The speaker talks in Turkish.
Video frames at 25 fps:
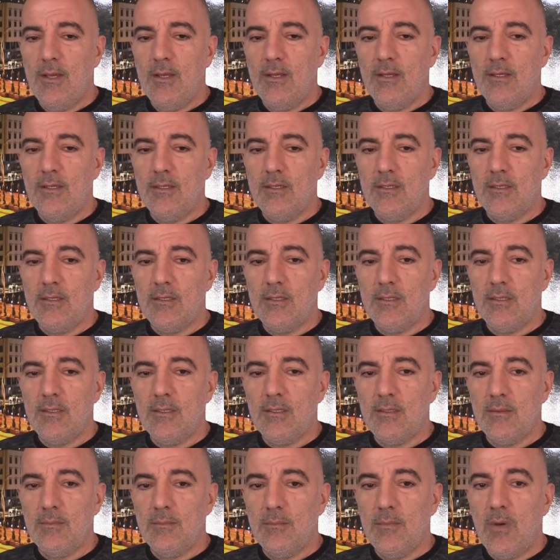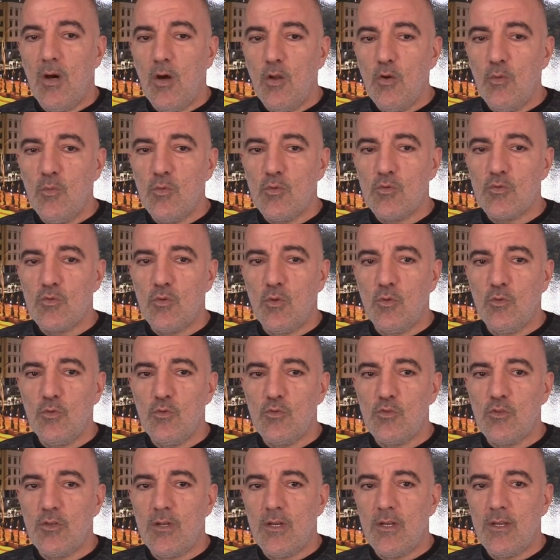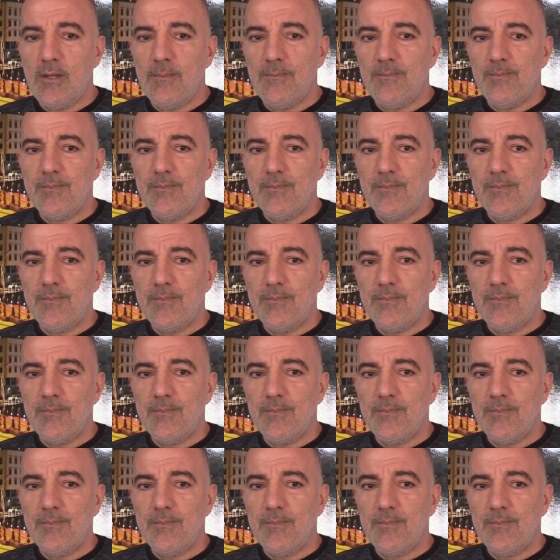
E, malumunuz olduğu üzere